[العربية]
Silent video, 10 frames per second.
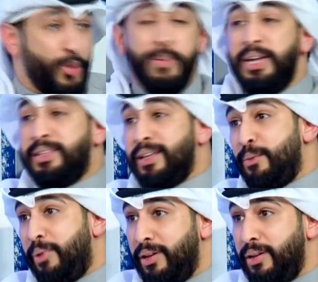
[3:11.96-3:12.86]
ما
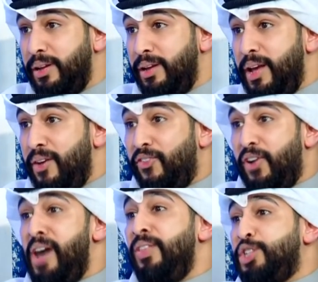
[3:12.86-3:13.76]
احترمها
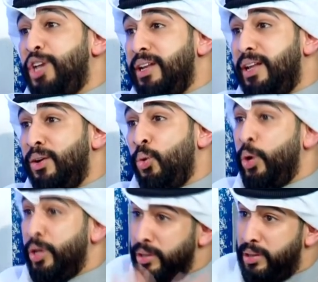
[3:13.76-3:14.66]
فهذا شانه
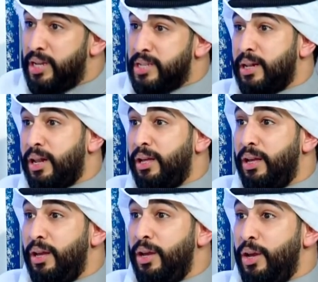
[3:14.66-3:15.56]
ويرد اصله
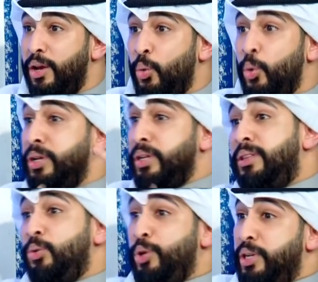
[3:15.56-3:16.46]
ويرد
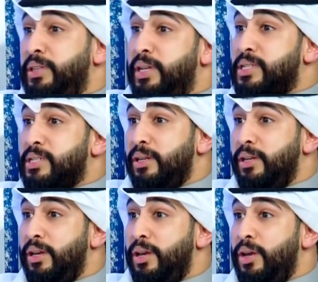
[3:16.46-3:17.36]
ويردني اصلي
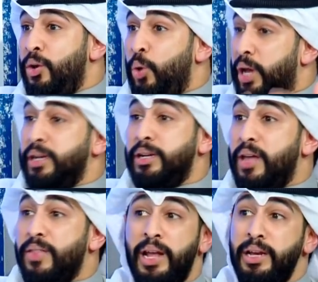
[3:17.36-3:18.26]
ولكن
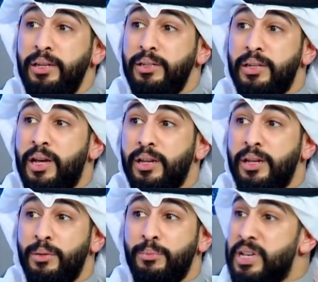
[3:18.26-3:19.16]
هذا لا يعني ان انا
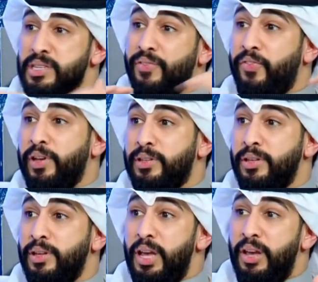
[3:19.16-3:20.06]
ما صفيت
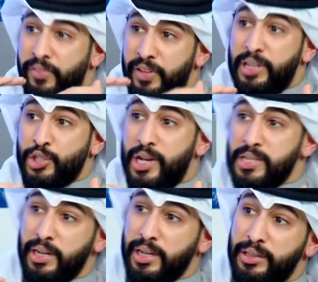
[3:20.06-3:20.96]
في اشخاص
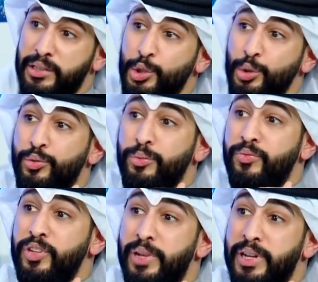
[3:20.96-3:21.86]
انا كنت اشوفهم
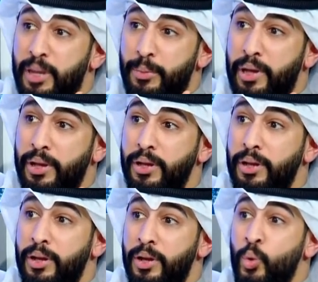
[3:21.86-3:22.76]
في مرتبه
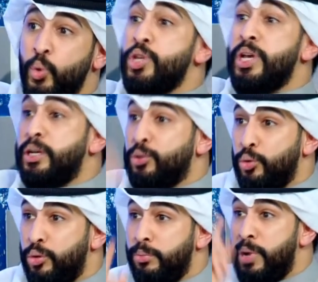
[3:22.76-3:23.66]
وسقطوا
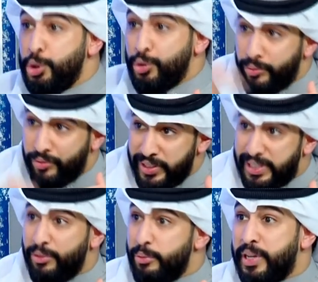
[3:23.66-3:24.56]
ما اشوفهم في
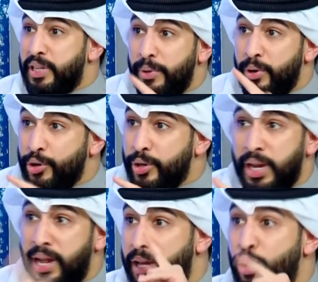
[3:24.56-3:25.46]
في مرتبه اخرى
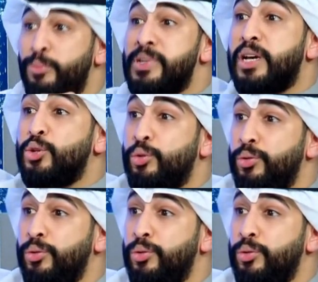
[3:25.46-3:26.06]
لا هم سقطوا